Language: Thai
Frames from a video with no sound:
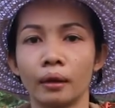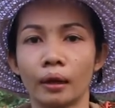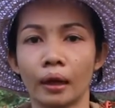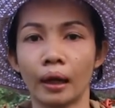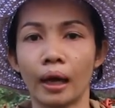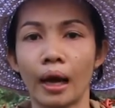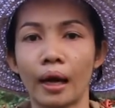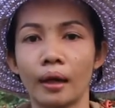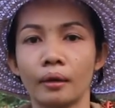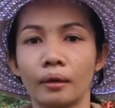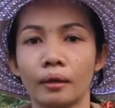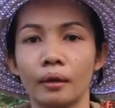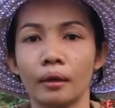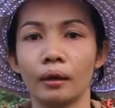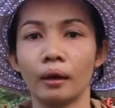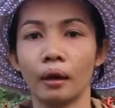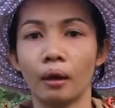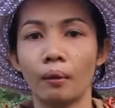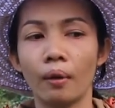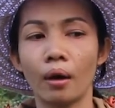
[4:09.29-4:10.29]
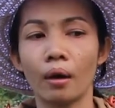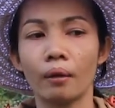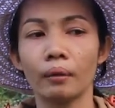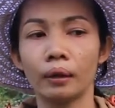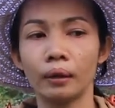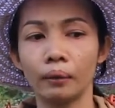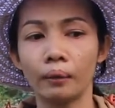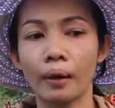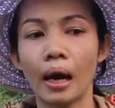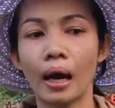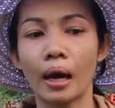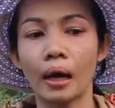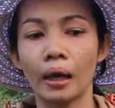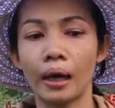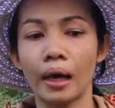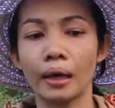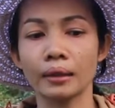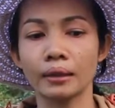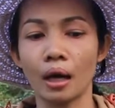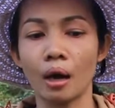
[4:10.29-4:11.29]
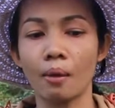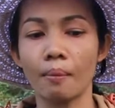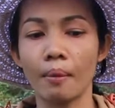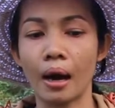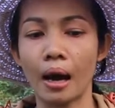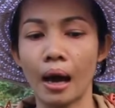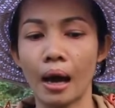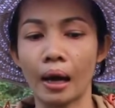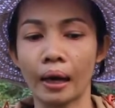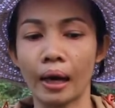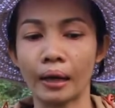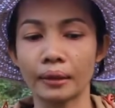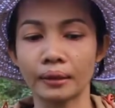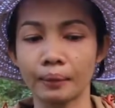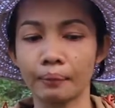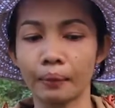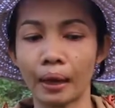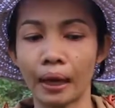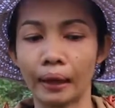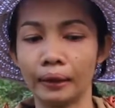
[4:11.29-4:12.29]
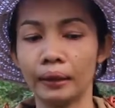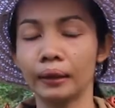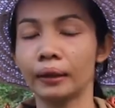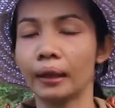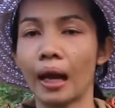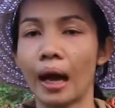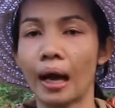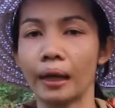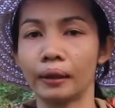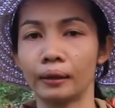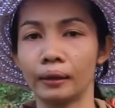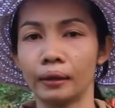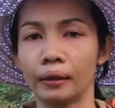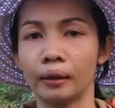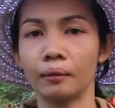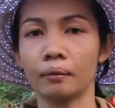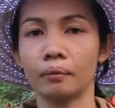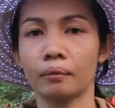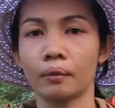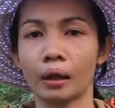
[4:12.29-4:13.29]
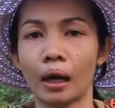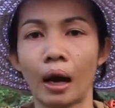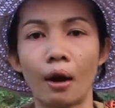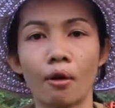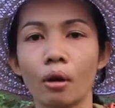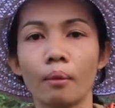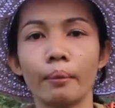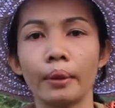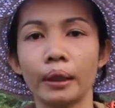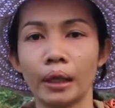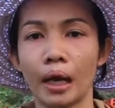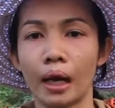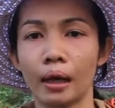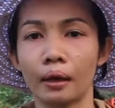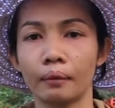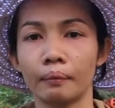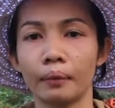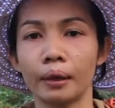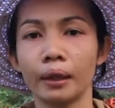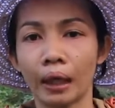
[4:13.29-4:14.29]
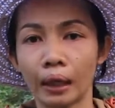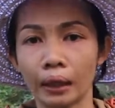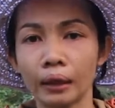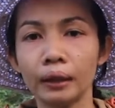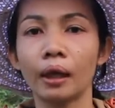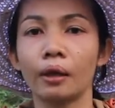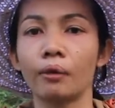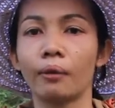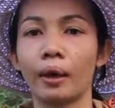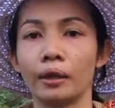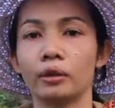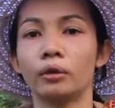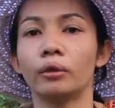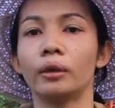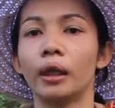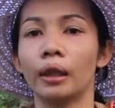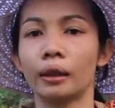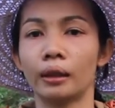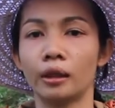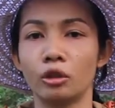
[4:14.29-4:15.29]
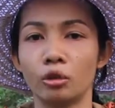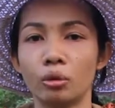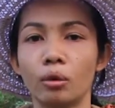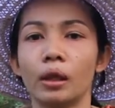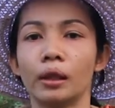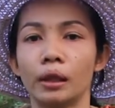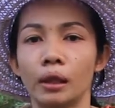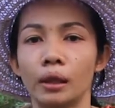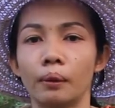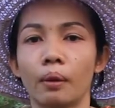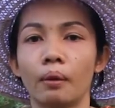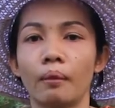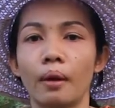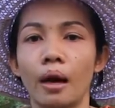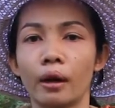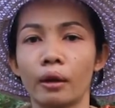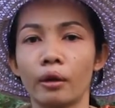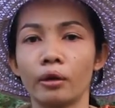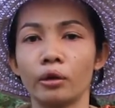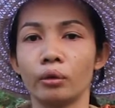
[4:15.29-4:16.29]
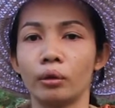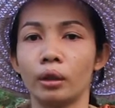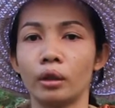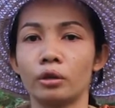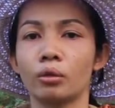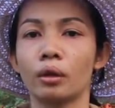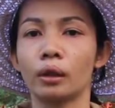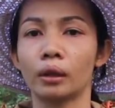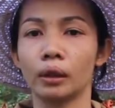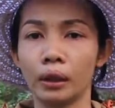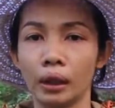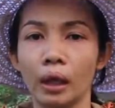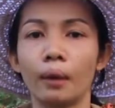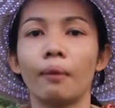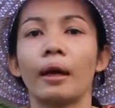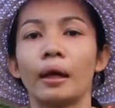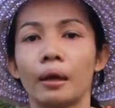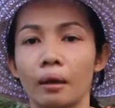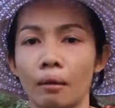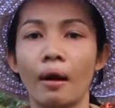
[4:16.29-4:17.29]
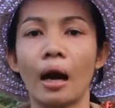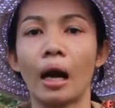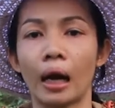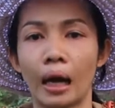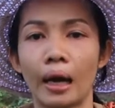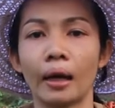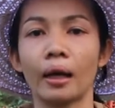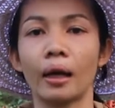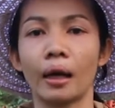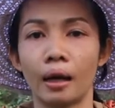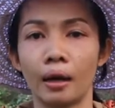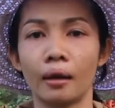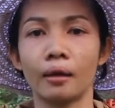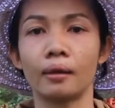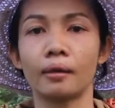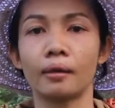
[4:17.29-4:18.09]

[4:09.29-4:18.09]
นะคะ แล้วว่าหรือว่าถ้าจะเอามาจำหน่ายที่ตลาดอย่างนี้เขาก็ไม่อยากไม่อยากเคลื่อนไหวตัวเองในช่วงนี้ เพราะว่าก็อยู่ในช่วงที่ระวัดระวังกันนะคะ